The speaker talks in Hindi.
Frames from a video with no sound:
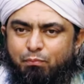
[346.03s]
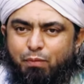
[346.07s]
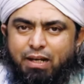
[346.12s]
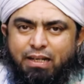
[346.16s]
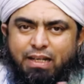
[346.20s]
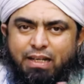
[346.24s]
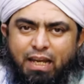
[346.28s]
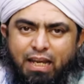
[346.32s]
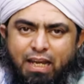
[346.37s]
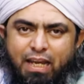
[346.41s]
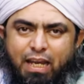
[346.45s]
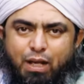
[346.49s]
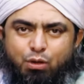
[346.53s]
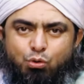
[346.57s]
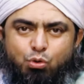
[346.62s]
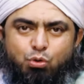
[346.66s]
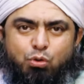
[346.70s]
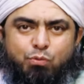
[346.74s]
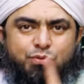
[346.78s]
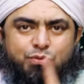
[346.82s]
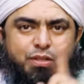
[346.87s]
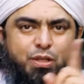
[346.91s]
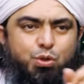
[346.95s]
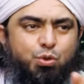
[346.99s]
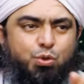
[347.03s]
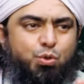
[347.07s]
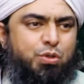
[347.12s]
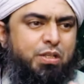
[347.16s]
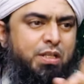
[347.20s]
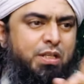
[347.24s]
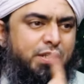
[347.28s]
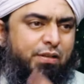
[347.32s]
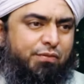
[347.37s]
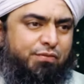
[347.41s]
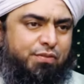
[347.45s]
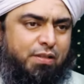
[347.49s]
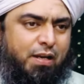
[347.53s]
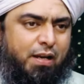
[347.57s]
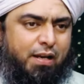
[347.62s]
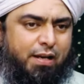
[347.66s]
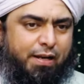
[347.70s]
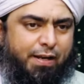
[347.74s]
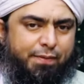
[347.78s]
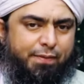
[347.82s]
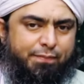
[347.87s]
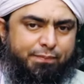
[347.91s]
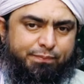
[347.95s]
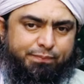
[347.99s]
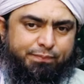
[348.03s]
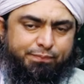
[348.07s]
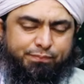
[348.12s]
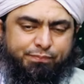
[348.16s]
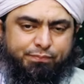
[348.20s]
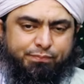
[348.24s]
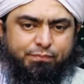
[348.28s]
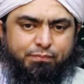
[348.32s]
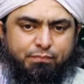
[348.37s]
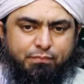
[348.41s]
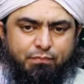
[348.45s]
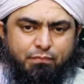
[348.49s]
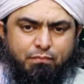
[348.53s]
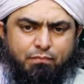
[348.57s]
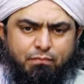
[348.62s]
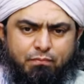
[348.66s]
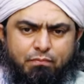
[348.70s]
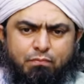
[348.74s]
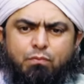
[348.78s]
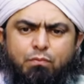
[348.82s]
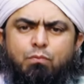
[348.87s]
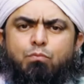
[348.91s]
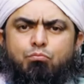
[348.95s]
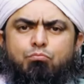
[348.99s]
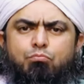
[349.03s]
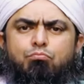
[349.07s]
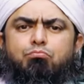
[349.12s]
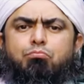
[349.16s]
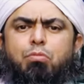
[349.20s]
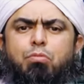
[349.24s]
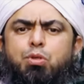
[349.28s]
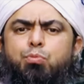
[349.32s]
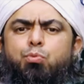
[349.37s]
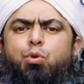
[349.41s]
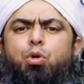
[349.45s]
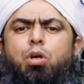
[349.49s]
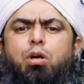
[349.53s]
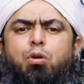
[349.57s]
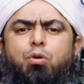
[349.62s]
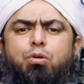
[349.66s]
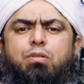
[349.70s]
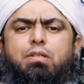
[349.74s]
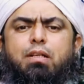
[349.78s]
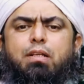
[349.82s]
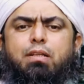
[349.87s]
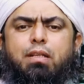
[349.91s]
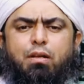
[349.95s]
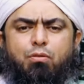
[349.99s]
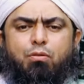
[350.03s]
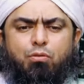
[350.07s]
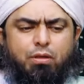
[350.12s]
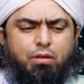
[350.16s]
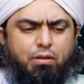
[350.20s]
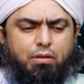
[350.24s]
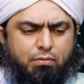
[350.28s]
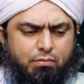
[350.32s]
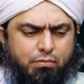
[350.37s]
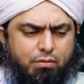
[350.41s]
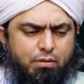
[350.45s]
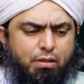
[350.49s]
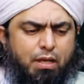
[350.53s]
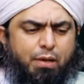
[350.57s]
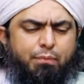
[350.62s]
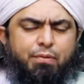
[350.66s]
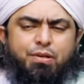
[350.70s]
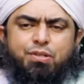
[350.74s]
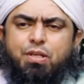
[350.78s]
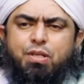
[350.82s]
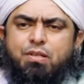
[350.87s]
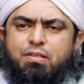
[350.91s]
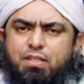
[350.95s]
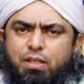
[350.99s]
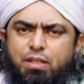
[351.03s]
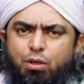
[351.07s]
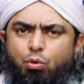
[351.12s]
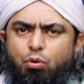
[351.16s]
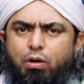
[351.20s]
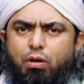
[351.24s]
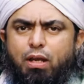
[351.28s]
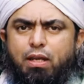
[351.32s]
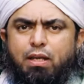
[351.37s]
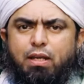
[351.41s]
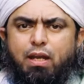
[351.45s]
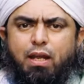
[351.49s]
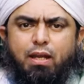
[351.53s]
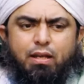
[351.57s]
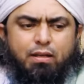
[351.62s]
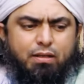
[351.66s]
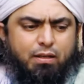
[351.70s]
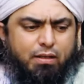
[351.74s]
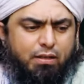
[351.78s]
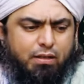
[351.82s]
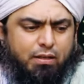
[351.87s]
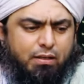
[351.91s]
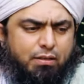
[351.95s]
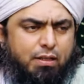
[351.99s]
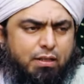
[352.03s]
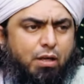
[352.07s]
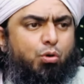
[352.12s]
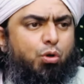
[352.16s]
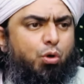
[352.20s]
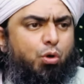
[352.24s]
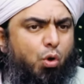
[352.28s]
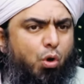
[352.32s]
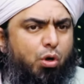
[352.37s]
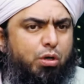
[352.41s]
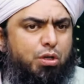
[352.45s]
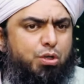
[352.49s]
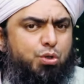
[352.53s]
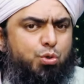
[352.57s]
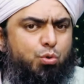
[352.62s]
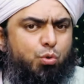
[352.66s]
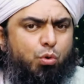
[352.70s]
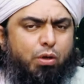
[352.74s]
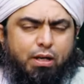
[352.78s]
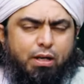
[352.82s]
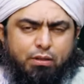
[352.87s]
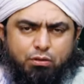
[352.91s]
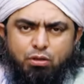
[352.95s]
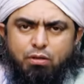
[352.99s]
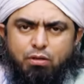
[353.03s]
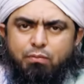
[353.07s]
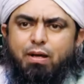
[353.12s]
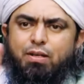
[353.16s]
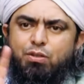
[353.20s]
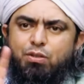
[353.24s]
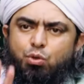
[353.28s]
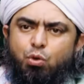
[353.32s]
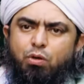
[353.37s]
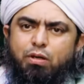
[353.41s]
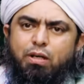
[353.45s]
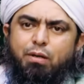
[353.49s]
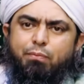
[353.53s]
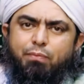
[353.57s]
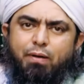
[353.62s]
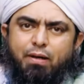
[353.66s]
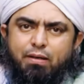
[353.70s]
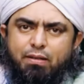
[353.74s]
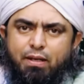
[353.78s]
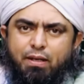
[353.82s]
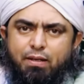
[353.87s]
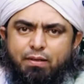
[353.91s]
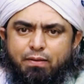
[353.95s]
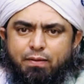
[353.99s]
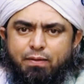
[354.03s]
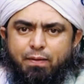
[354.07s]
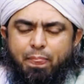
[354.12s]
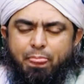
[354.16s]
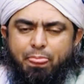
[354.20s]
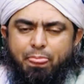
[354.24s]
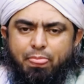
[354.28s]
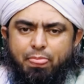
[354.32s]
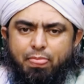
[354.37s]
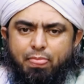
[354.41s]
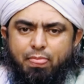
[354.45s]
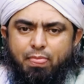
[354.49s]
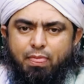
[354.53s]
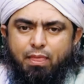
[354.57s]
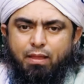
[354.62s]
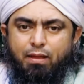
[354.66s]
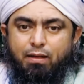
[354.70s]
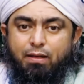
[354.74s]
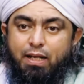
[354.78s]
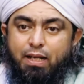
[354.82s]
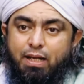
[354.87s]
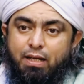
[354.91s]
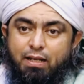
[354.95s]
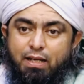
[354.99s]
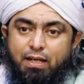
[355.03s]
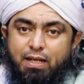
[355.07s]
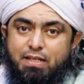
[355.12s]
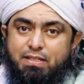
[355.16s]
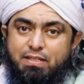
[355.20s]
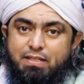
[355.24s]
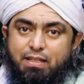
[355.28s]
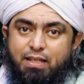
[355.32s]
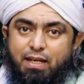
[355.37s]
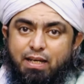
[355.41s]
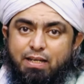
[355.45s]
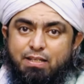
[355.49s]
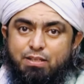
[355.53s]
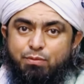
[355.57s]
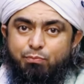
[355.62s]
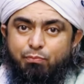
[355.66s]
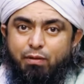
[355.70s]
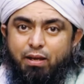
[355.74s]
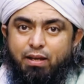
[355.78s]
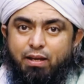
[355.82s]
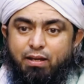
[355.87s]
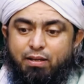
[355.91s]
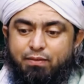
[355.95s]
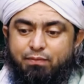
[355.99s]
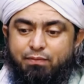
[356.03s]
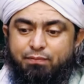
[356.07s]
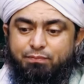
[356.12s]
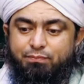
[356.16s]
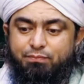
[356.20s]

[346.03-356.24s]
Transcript: बल्कि एक हुक्म से दूसरी तरफ जा रहे हैं मजबूरन हो सकता है कोई एमरजेंसी हो गई है या कोई और इशू हो गया तो नमाज तोड़नी पड़ जाए लेकिन इस केस में